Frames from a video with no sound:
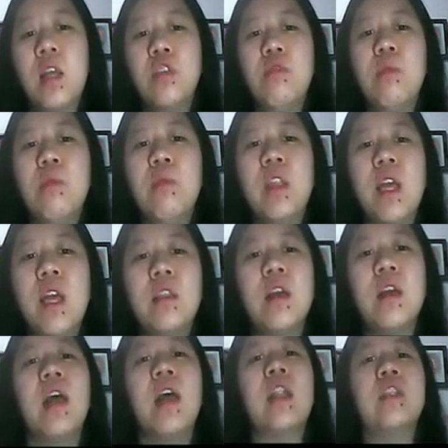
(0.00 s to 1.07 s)
atau memberikan
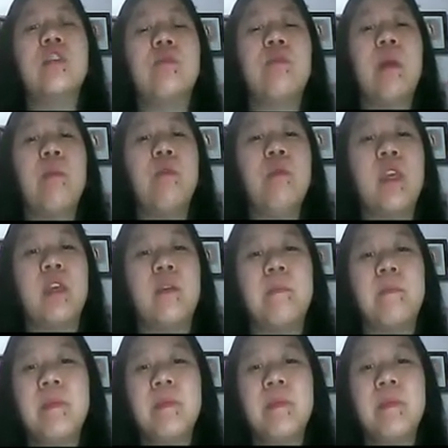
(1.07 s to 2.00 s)
tekanan suprapubik.